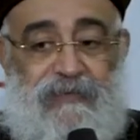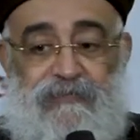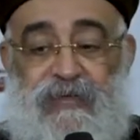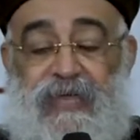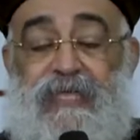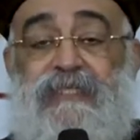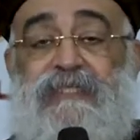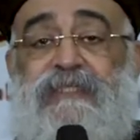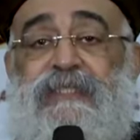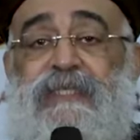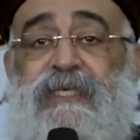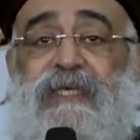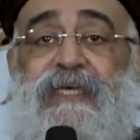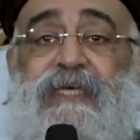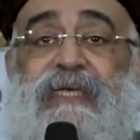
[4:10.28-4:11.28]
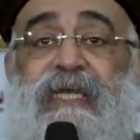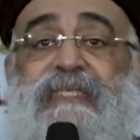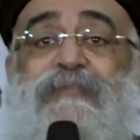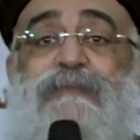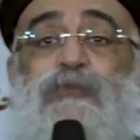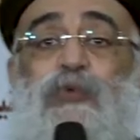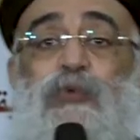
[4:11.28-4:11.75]
فانت
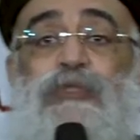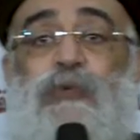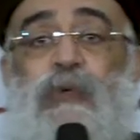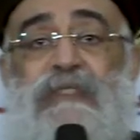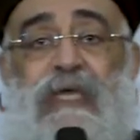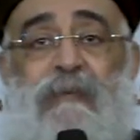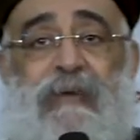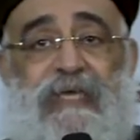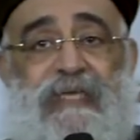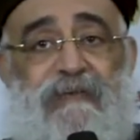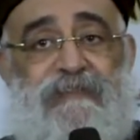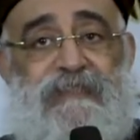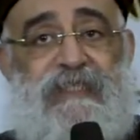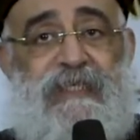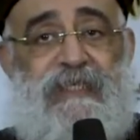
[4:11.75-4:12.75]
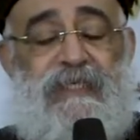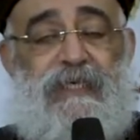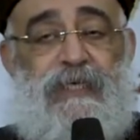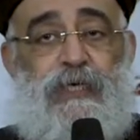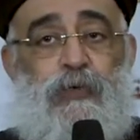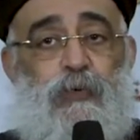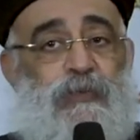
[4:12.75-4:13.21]
لازم تكوني واضحه مع نفسك
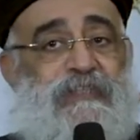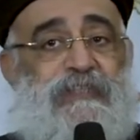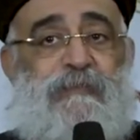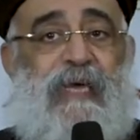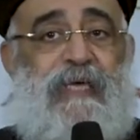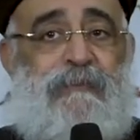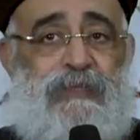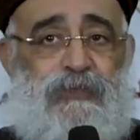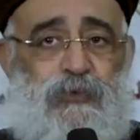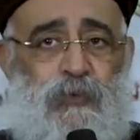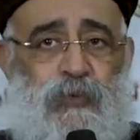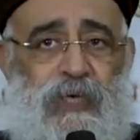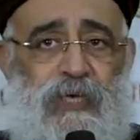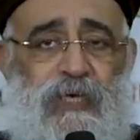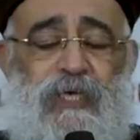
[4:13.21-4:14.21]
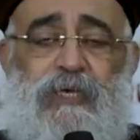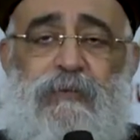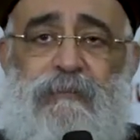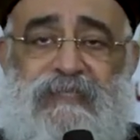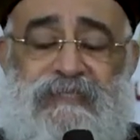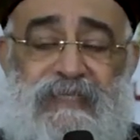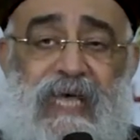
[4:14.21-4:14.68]
وتسمعي مشوره
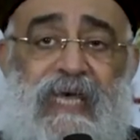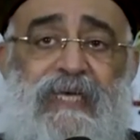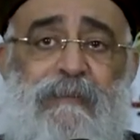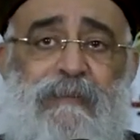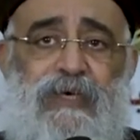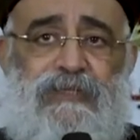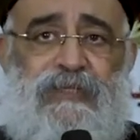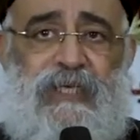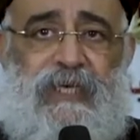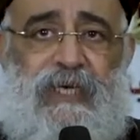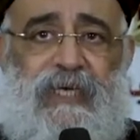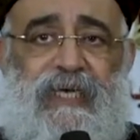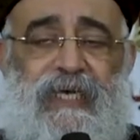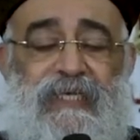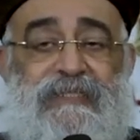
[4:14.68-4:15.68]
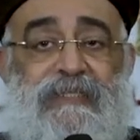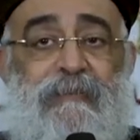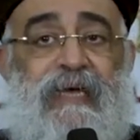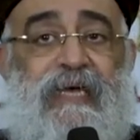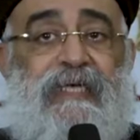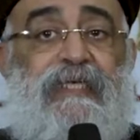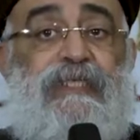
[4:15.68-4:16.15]
بس انا بقترح اذا ما
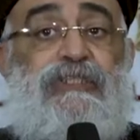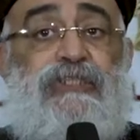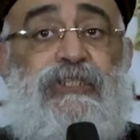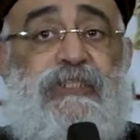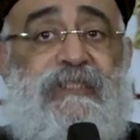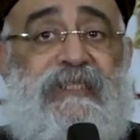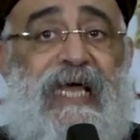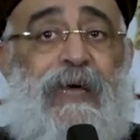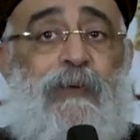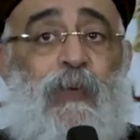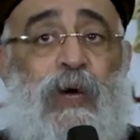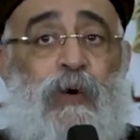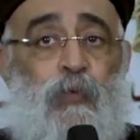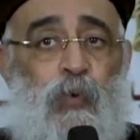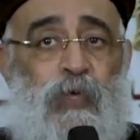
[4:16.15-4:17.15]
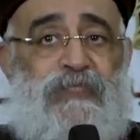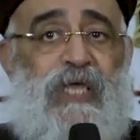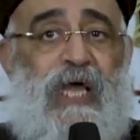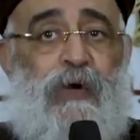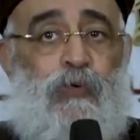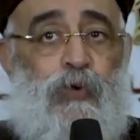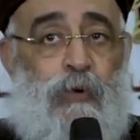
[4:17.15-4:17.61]
كانتش الدعوه
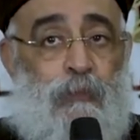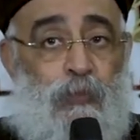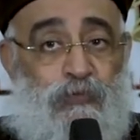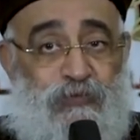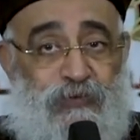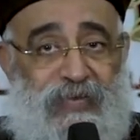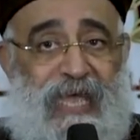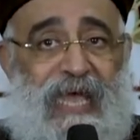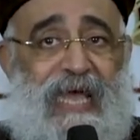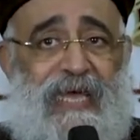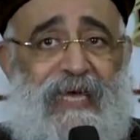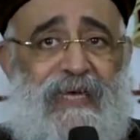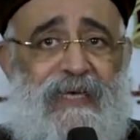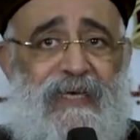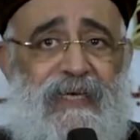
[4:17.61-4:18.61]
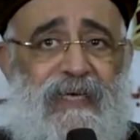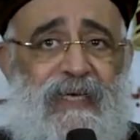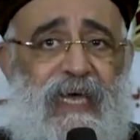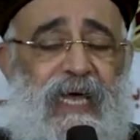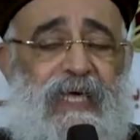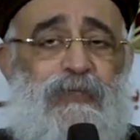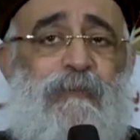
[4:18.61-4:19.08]
واضحه ومفرحه
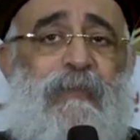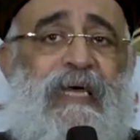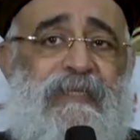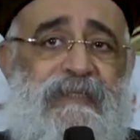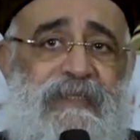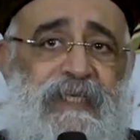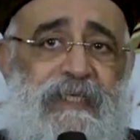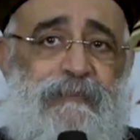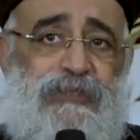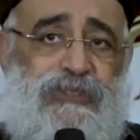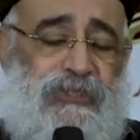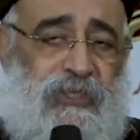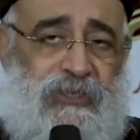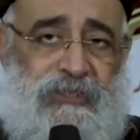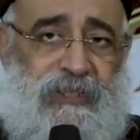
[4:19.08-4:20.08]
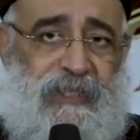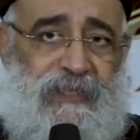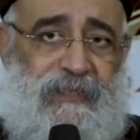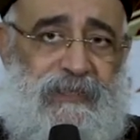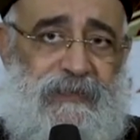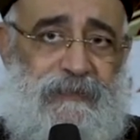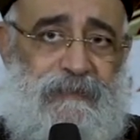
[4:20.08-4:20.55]
هيبقى الدير مش
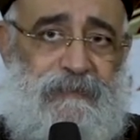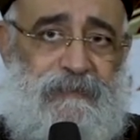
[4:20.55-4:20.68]
طريقك